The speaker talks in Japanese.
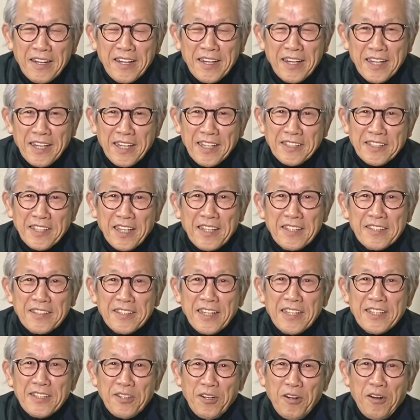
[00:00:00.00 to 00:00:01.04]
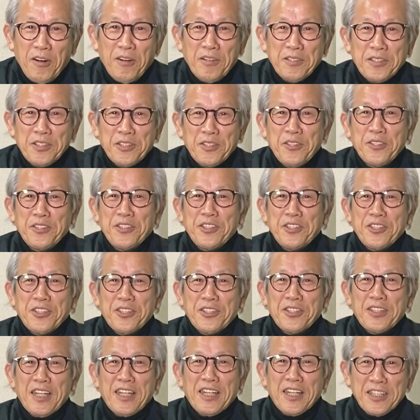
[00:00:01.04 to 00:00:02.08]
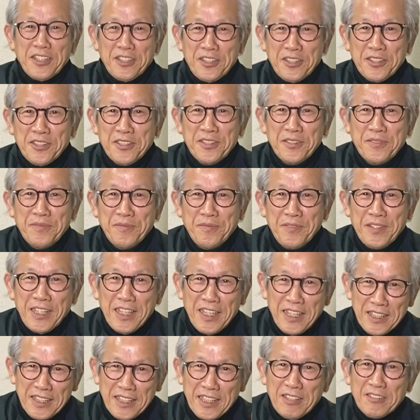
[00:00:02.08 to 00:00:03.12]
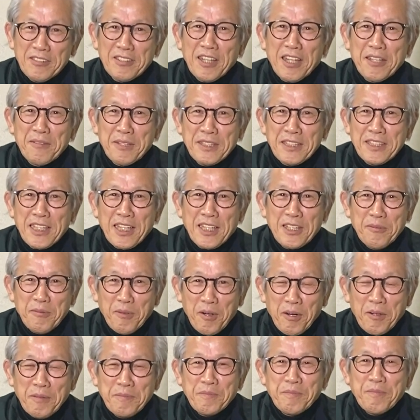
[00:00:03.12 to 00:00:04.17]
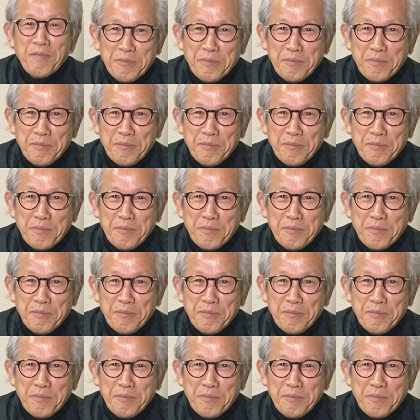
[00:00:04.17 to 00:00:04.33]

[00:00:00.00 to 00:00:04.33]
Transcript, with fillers: 3回を47球、2安打打たれましたけども、